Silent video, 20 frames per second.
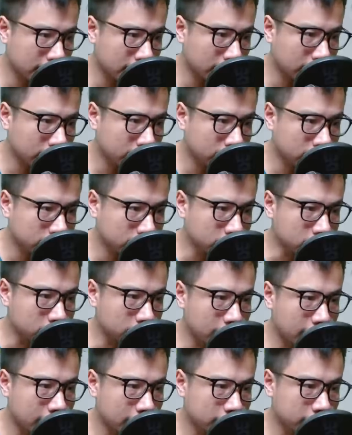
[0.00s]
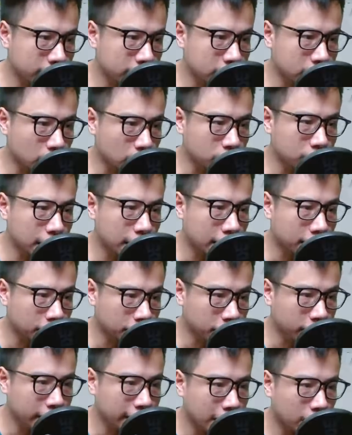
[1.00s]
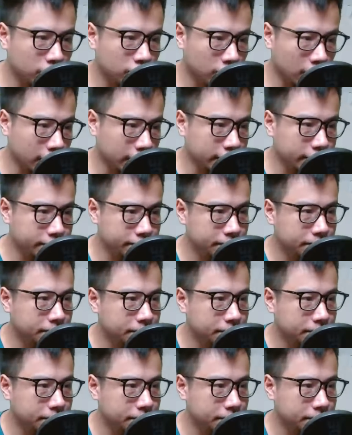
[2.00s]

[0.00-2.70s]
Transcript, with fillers: ra, từ xa nhìn giống như là phi long vậy.